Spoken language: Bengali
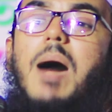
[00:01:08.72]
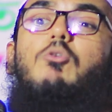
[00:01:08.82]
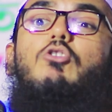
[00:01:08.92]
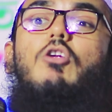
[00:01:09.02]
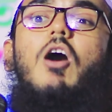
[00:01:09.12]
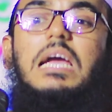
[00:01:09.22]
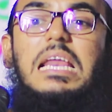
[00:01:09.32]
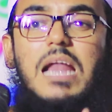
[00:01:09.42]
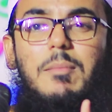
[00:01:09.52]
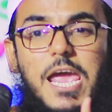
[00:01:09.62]
মামুনুল
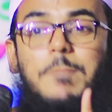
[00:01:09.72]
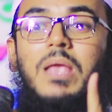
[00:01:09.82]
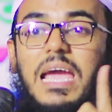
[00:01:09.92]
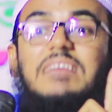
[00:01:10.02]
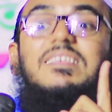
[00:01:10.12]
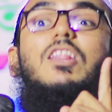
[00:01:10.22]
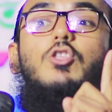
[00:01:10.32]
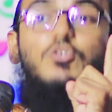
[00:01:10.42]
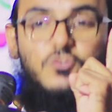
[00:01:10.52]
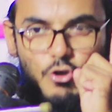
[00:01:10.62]
হকের নামে এ
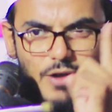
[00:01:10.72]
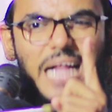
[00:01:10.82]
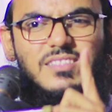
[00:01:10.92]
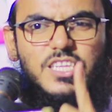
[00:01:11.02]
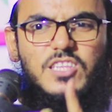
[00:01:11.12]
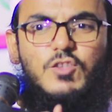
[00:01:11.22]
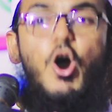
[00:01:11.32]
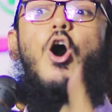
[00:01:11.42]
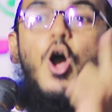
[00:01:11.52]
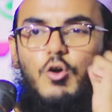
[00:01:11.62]
জাতীয় স্লোগান দিতেছ
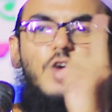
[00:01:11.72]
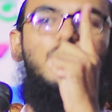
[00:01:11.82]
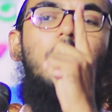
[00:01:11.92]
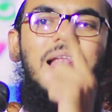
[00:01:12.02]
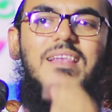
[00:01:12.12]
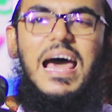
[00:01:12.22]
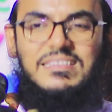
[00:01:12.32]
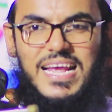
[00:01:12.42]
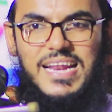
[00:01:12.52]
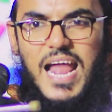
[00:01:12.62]
কসম আল্লাহর
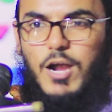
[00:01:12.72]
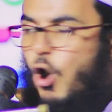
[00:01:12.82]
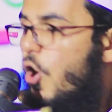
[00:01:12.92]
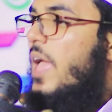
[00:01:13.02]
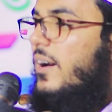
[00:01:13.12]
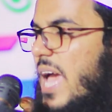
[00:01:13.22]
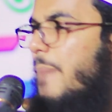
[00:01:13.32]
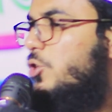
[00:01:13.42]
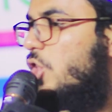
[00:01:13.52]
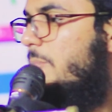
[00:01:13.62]
জেনে রাখো
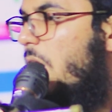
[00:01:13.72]
কেয়ামতের